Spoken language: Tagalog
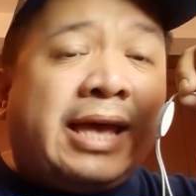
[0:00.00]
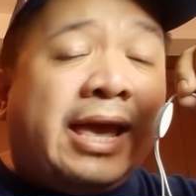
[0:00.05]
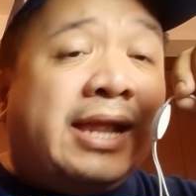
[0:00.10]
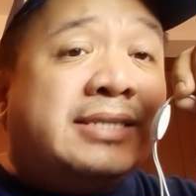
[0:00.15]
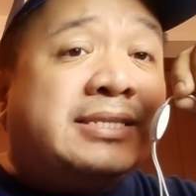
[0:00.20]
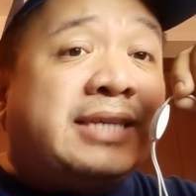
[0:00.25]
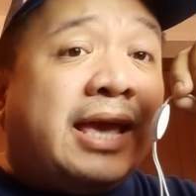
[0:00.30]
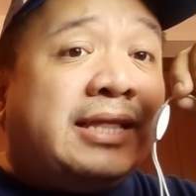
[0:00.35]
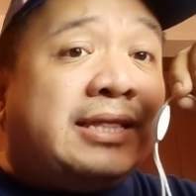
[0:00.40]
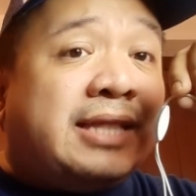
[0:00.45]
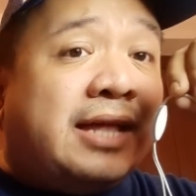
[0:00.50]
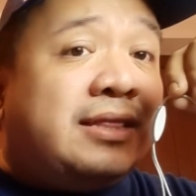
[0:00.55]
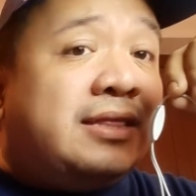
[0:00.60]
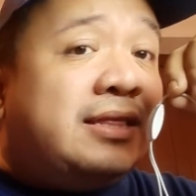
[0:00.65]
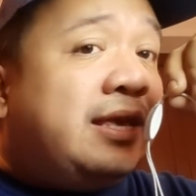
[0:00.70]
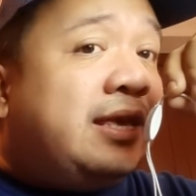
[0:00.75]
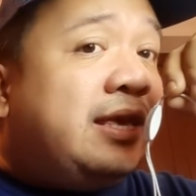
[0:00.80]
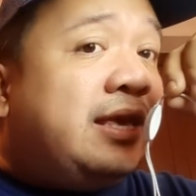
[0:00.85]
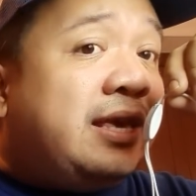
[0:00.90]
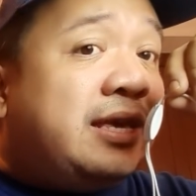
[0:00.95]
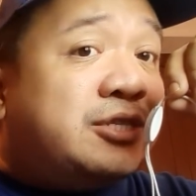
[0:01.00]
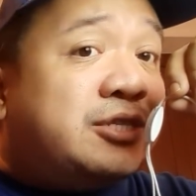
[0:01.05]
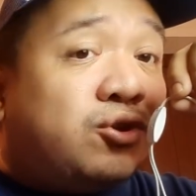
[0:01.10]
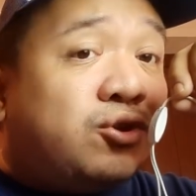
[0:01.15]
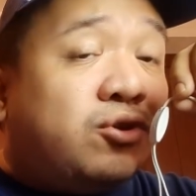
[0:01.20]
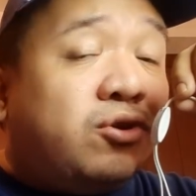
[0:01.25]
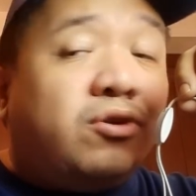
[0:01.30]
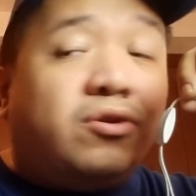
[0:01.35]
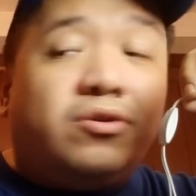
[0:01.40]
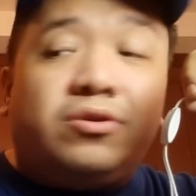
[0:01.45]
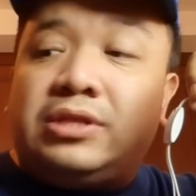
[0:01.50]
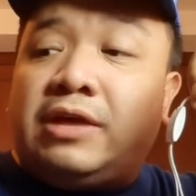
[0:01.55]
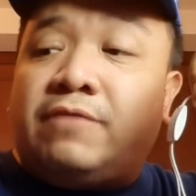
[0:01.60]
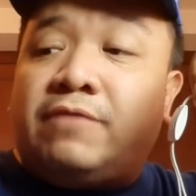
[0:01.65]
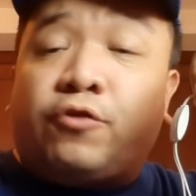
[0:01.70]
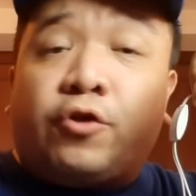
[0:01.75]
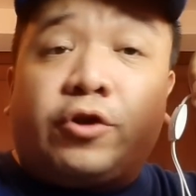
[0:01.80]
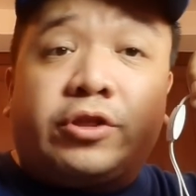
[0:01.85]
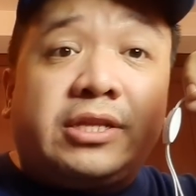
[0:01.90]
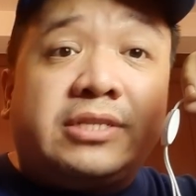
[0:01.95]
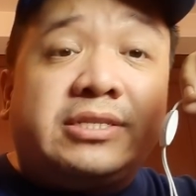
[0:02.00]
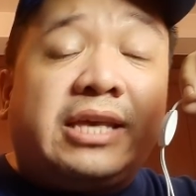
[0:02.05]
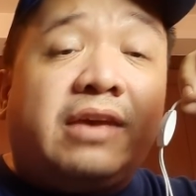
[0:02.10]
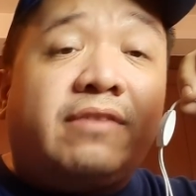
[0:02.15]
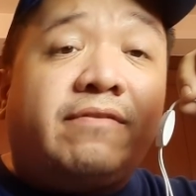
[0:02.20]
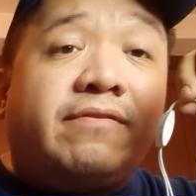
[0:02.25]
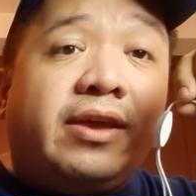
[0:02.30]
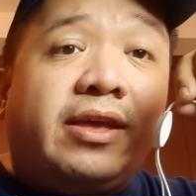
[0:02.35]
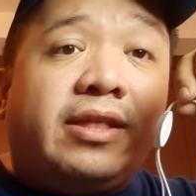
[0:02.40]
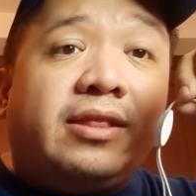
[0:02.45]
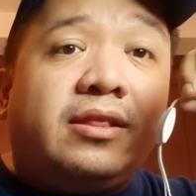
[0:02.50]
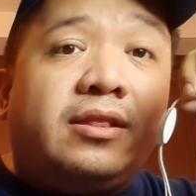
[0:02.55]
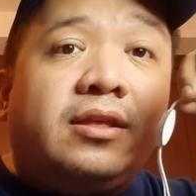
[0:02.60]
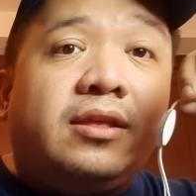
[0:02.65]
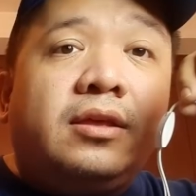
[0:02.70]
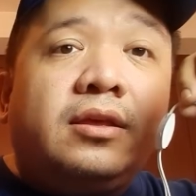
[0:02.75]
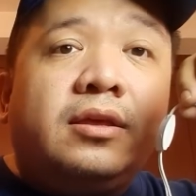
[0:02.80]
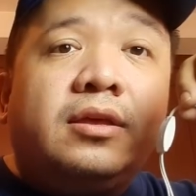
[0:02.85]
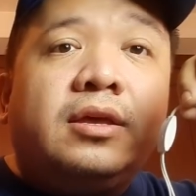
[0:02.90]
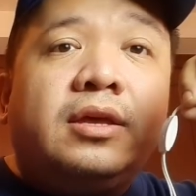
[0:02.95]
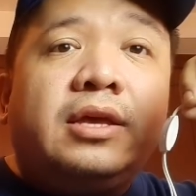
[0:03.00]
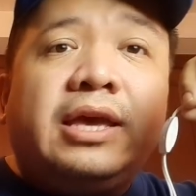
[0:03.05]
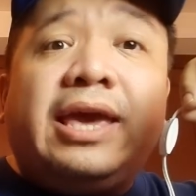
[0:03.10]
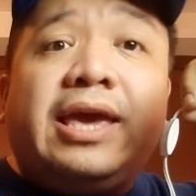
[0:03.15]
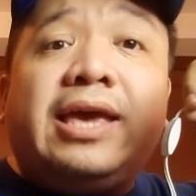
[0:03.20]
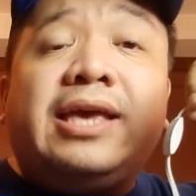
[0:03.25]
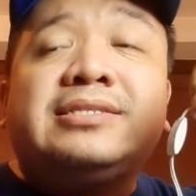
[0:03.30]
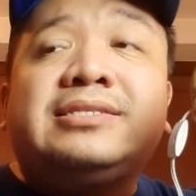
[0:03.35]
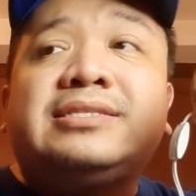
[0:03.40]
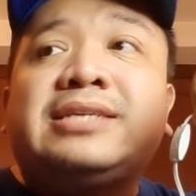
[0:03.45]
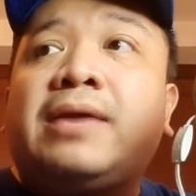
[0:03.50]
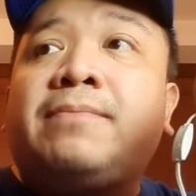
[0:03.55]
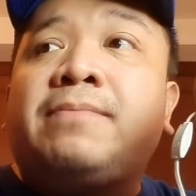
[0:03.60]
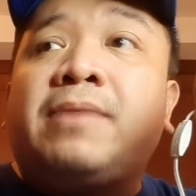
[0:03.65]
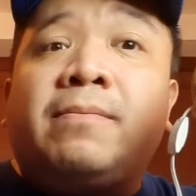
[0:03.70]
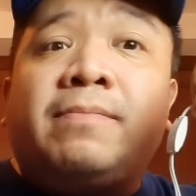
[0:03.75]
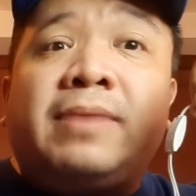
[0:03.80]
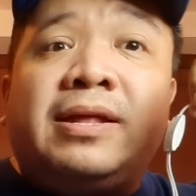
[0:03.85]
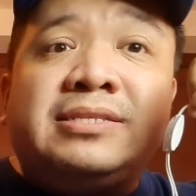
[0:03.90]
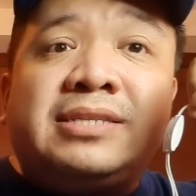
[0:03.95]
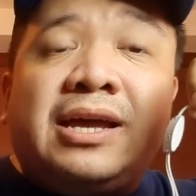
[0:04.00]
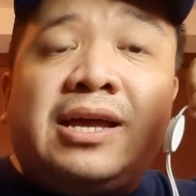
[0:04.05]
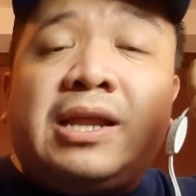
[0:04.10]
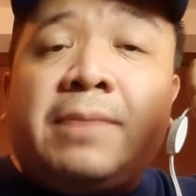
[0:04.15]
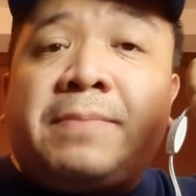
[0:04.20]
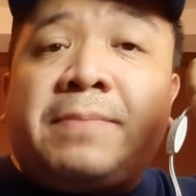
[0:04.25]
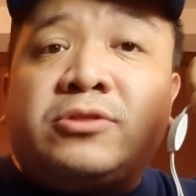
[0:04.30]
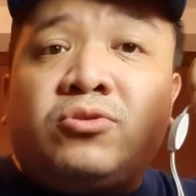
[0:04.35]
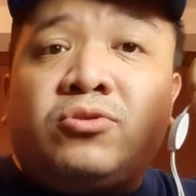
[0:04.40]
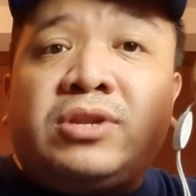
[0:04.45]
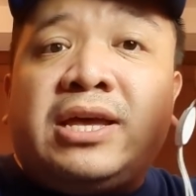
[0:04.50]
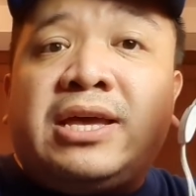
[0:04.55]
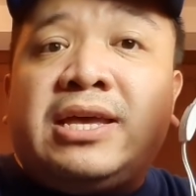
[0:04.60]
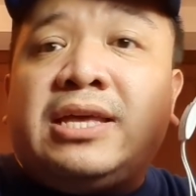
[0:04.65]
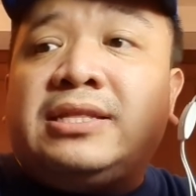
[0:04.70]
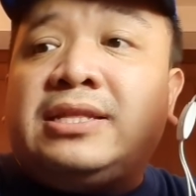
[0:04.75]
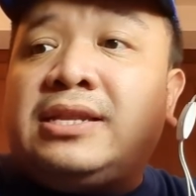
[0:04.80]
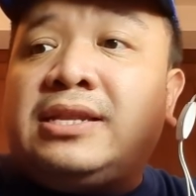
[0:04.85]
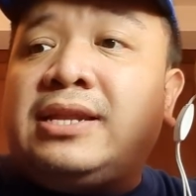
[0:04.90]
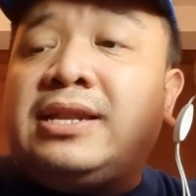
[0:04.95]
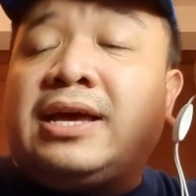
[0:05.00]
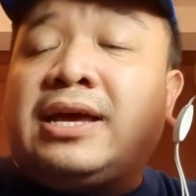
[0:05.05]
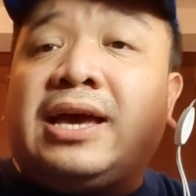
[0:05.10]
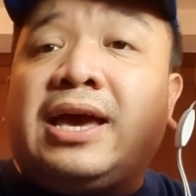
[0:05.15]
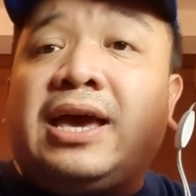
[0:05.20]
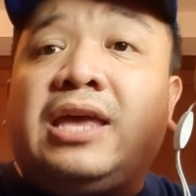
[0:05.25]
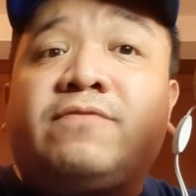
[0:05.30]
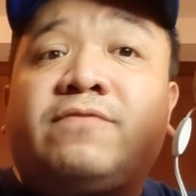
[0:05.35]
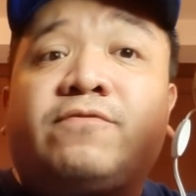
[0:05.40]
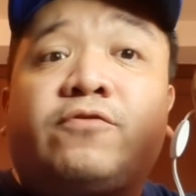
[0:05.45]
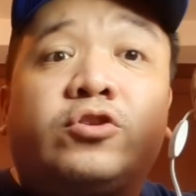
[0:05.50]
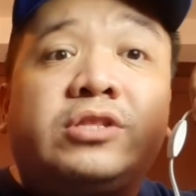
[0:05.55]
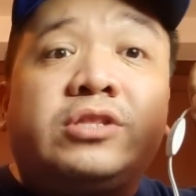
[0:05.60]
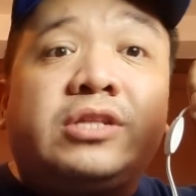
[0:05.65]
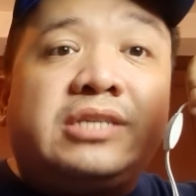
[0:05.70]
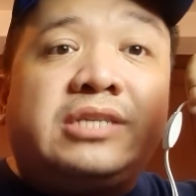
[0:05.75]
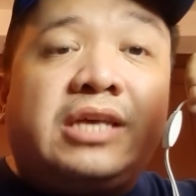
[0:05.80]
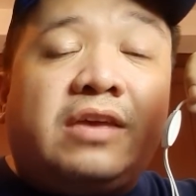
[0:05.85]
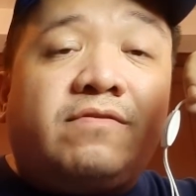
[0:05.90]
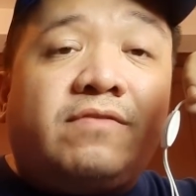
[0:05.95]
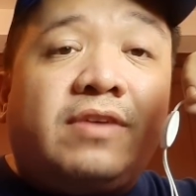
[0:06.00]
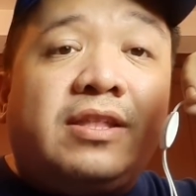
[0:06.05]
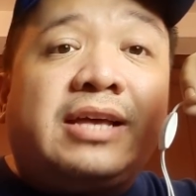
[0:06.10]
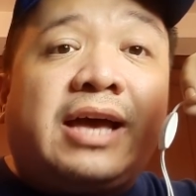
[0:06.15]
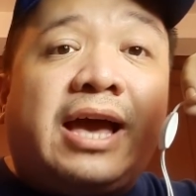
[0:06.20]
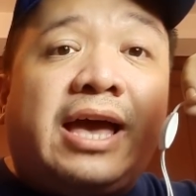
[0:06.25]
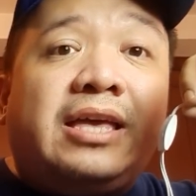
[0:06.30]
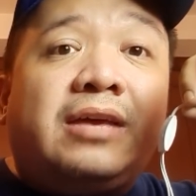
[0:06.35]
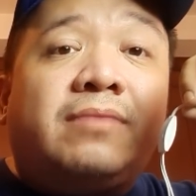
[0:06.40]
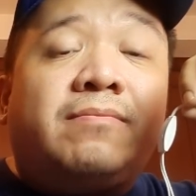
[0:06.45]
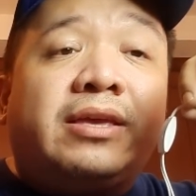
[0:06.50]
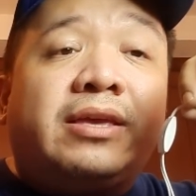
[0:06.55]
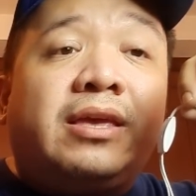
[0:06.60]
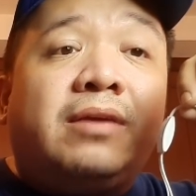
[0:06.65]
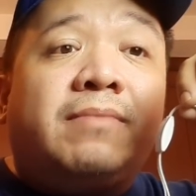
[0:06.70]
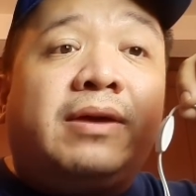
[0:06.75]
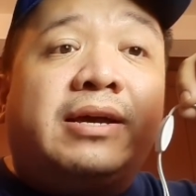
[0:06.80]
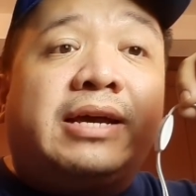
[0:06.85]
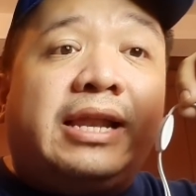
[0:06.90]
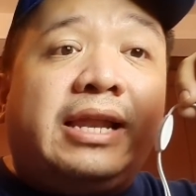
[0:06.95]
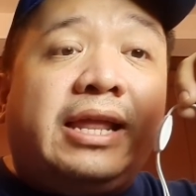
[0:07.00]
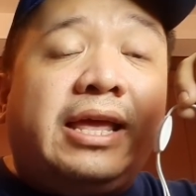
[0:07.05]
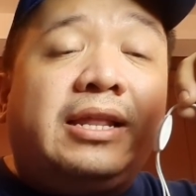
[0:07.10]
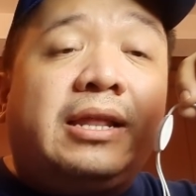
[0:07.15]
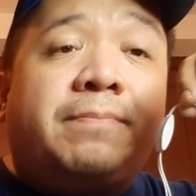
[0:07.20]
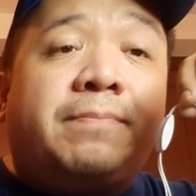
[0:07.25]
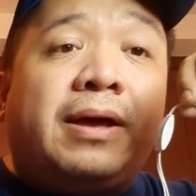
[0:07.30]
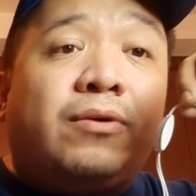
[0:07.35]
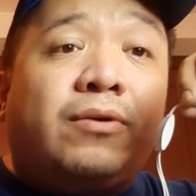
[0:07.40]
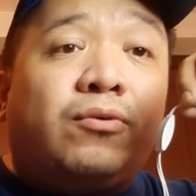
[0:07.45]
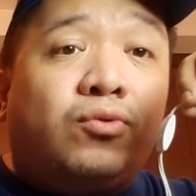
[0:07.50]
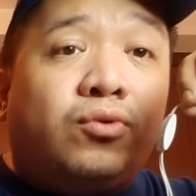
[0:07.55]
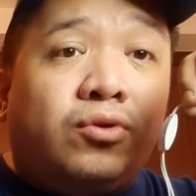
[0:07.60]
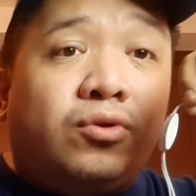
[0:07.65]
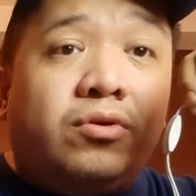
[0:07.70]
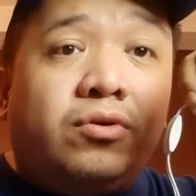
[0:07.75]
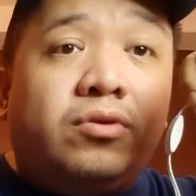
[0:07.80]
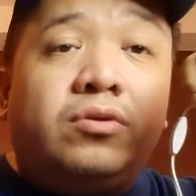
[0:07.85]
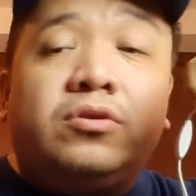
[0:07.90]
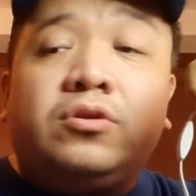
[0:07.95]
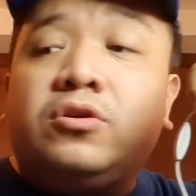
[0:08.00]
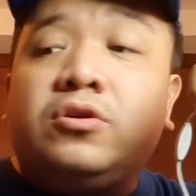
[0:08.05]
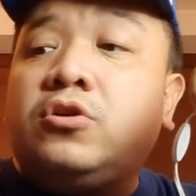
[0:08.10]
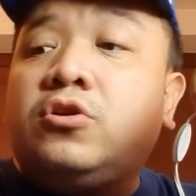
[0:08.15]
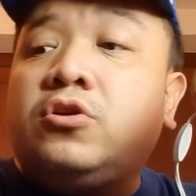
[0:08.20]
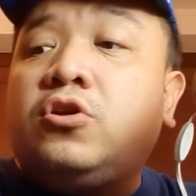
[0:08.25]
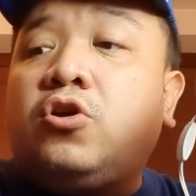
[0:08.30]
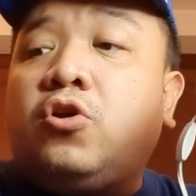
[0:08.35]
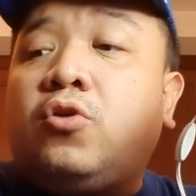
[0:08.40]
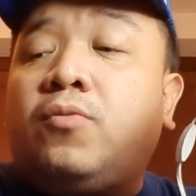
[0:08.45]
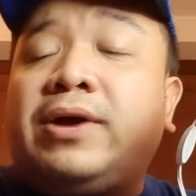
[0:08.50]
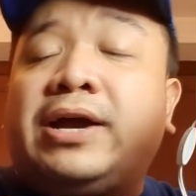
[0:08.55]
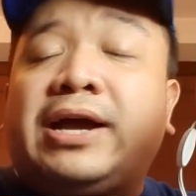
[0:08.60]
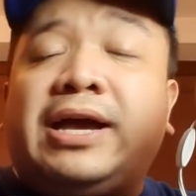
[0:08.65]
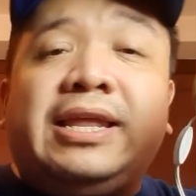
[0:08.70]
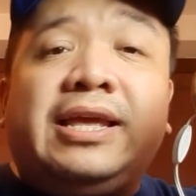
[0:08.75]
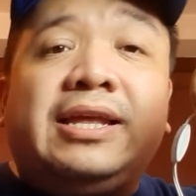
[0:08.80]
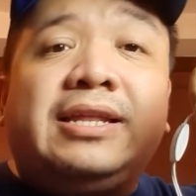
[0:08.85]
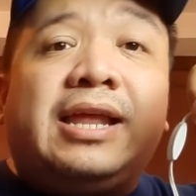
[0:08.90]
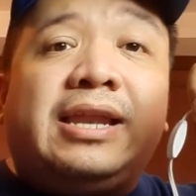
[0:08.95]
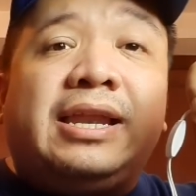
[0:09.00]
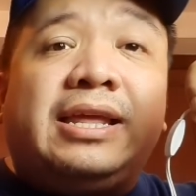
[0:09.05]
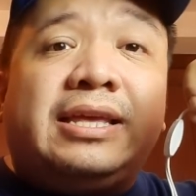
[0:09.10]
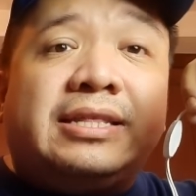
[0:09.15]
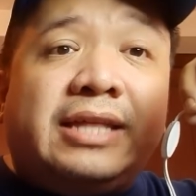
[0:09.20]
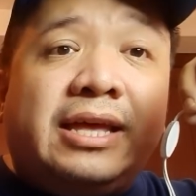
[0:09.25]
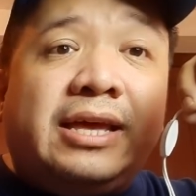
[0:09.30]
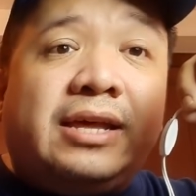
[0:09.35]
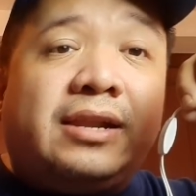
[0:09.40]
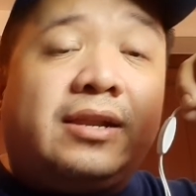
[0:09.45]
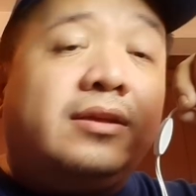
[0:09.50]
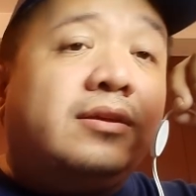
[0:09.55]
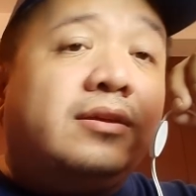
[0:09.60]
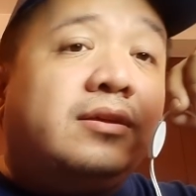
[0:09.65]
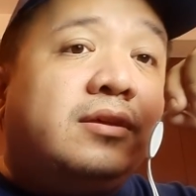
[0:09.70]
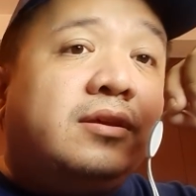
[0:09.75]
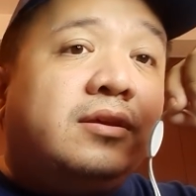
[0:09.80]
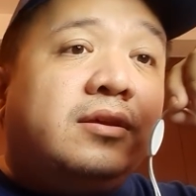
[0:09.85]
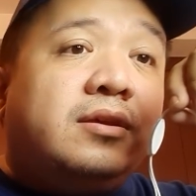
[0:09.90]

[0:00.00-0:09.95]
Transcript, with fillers: Dahil sa edad ni Isko na 47 eh sa ibang bansa napatunayan nila na kahit 47 kayang maging magaling na pangulo o magaling na leader.